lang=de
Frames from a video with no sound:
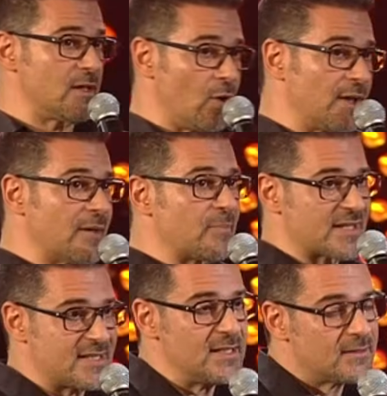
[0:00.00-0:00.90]
den Jordan
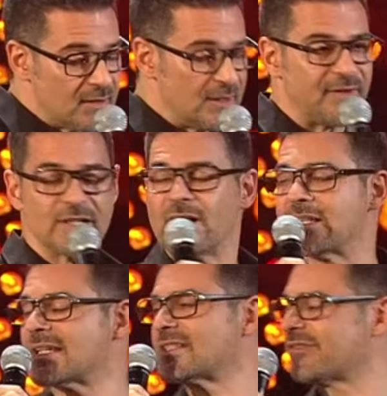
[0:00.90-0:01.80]
passiert, lief also
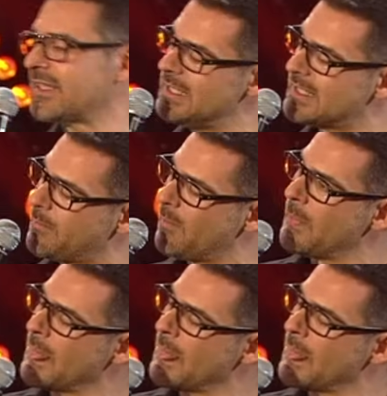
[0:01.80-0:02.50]
alles ganz friedlich ab.